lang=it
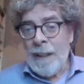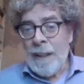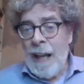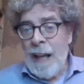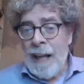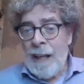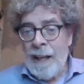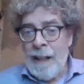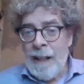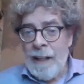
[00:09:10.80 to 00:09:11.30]

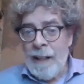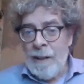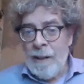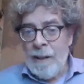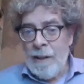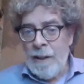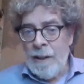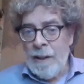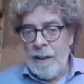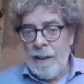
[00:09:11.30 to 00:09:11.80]

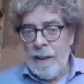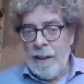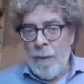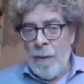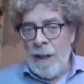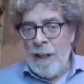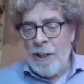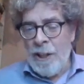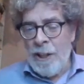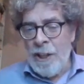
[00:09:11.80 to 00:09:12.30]
fondamentale eh,
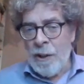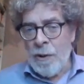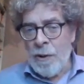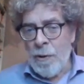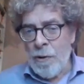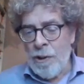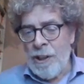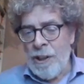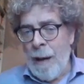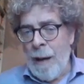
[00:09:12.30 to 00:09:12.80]
nel quale ci
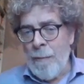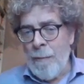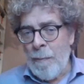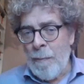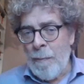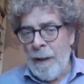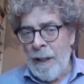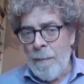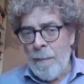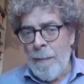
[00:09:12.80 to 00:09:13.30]

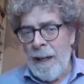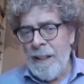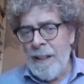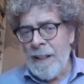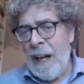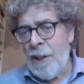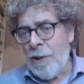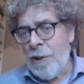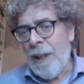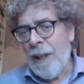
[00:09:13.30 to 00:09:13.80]
riconosciamo per il
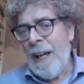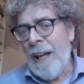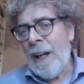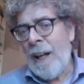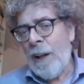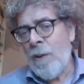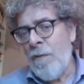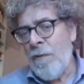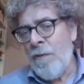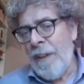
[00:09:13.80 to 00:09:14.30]
paesaggio, che
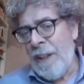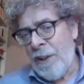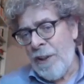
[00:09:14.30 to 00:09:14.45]
è la